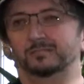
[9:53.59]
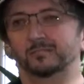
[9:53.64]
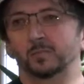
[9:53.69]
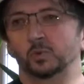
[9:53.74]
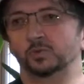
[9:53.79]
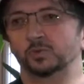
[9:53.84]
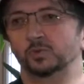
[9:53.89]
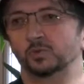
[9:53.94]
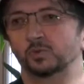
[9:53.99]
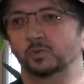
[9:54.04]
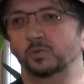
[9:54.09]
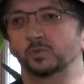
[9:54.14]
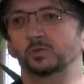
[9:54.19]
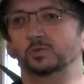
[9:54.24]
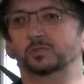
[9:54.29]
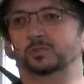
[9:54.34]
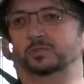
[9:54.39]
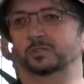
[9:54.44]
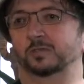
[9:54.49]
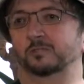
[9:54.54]

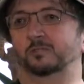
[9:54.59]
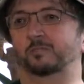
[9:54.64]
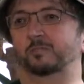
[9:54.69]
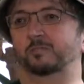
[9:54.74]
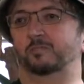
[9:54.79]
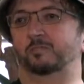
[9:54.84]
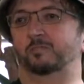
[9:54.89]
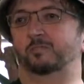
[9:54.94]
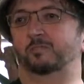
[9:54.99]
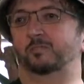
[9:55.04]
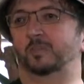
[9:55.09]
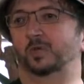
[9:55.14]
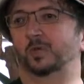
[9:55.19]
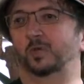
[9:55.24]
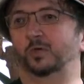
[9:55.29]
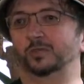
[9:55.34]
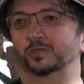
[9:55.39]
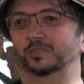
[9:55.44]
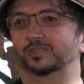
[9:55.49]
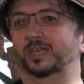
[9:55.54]
monstrueuse,
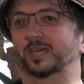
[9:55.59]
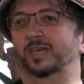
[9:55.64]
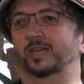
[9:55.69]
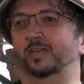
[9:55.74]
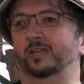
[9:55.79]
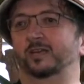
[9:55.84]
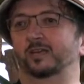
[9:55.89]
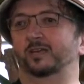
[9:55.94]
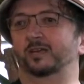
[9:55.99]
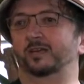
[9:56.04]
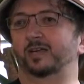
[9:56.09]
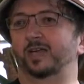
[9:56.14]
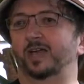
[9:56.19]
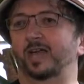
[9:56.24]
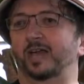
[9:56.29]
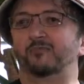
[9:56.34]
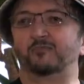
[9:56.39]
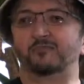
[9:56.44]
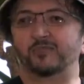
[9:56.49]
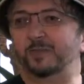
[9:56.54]
colossale,
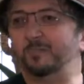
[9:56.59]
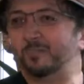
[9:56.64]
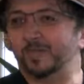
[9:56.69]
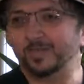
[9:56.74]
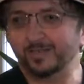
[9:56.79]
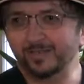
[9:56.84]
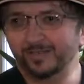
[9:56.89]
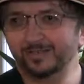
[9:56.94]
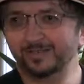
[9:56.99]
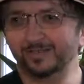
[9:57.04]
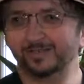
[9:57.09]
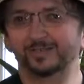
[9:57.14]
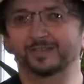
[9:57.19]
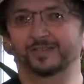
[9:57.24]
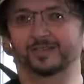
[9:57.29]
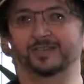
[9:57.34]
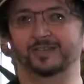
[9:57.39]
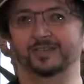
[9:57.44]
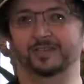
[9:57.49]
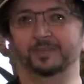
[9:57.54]
affamée,
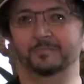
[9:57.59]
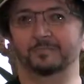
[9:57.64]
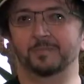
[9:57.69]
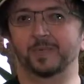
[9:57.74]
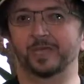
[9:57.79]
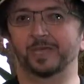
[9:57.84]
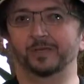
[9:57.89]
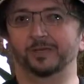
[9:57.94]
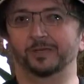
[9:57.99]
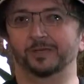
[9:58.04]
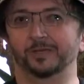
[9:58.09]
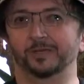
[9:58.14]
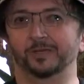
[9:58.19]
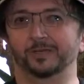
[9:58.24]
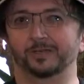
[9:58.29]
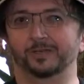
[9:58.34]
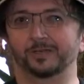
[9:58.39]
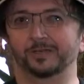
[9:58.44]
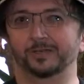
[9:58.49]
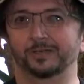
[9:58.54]
mais
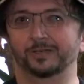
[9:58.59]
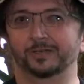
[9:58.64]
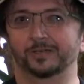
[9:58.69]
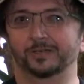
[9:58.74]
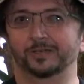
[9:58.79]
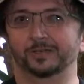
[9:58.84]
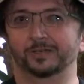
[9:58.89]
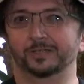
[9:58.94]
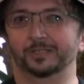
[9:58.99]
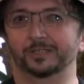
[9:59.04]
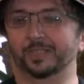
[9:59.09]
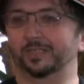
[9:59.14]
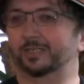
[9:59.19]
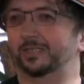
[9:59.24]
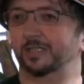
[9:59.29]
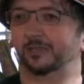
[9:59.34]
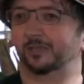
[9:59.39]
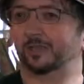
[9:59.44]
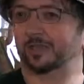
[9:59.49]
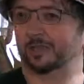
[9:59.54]
euh, j'ai
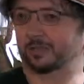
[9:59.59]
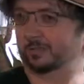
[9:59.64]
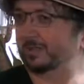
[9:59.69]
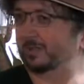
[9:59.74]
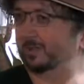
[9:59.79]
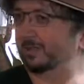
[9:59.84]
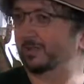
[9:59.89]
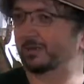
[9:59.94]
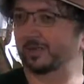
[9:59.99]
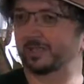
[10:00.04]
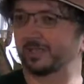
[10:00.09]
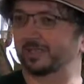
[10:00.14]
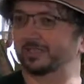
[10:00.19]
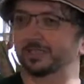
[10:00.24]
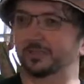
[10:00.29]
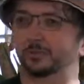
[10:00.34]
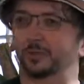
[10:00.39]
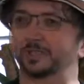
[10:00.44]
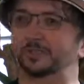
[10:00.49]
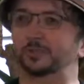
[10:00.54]
été dans la, dans la,
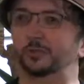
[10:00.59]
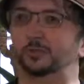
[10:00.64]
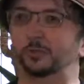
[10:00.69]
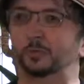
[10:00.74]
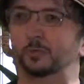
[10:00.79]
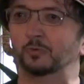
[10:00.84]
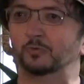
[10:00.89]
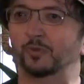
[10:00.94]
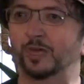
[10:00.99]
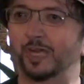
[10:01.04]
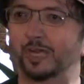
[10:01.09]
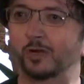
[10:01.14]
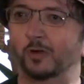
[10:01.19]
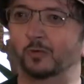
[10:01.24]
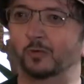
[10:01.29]
situation de pouvoir la